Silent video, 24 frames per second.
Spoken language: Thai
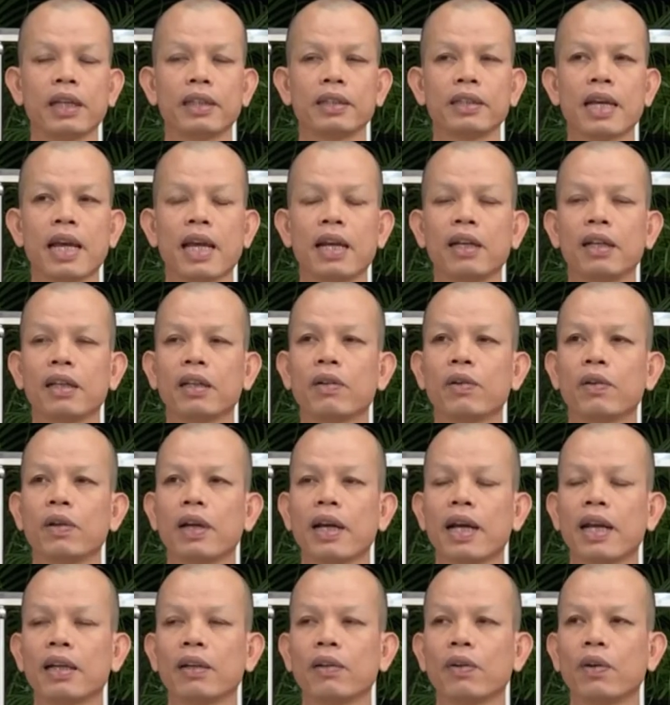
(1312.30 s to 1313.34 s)
แตกชั้นในขอ
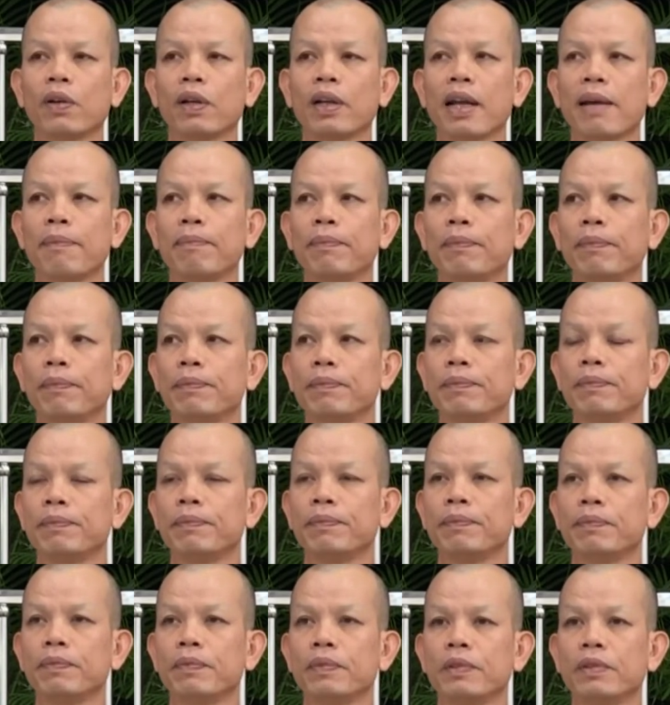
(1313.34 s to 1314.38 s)
อัดขอ
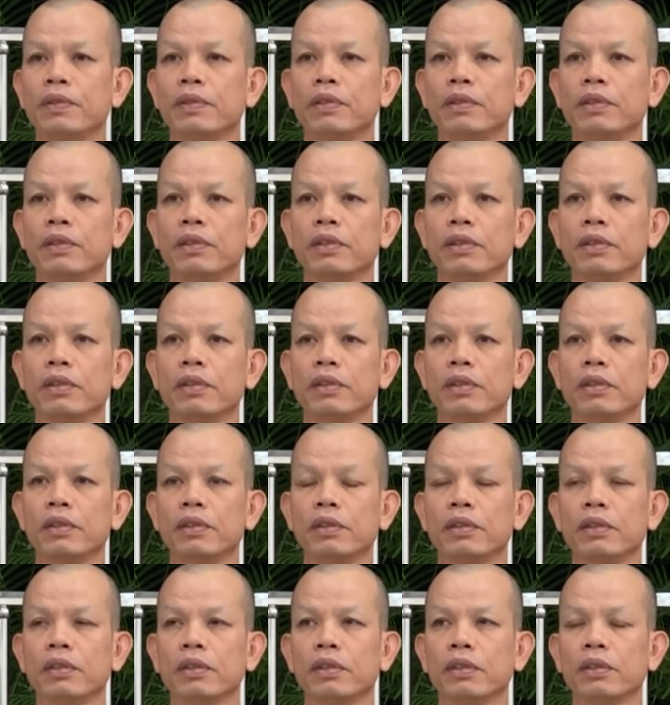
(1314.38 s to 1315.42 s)

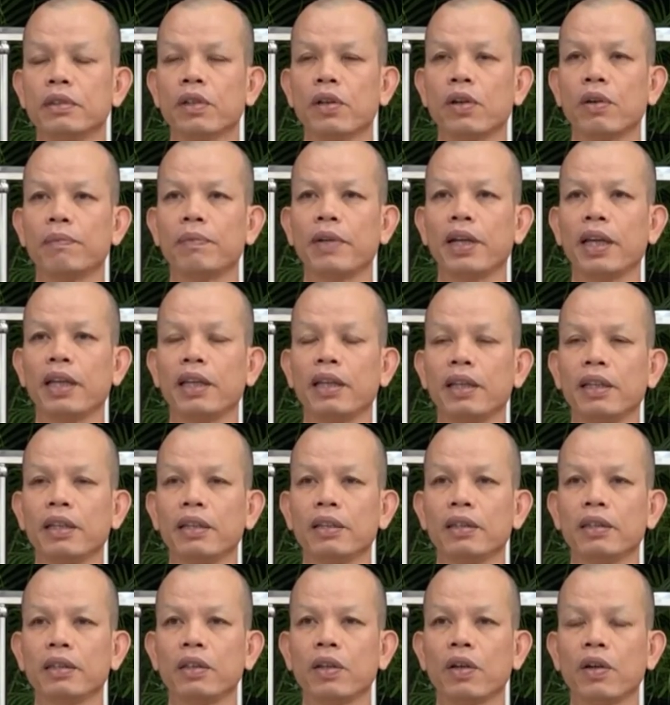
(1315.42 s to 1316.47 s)
ทำ ตอบได้
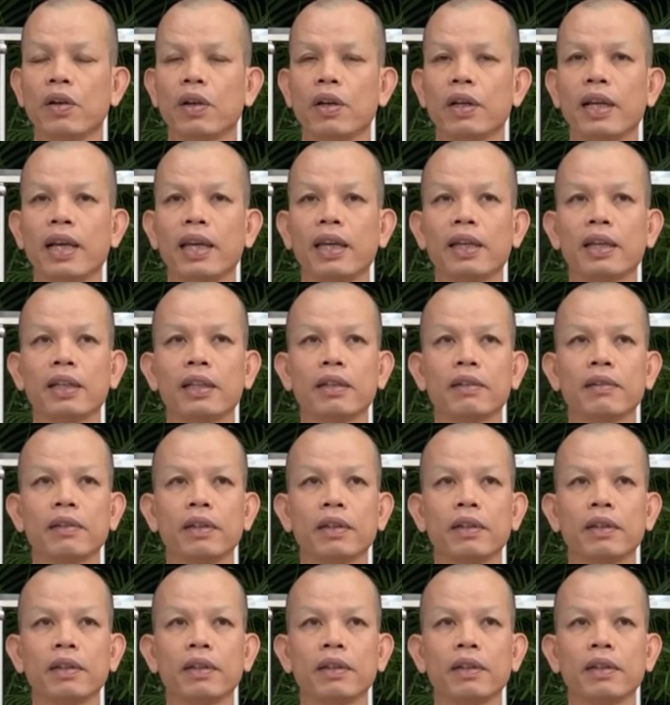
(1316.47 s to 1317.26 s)
ย่อได้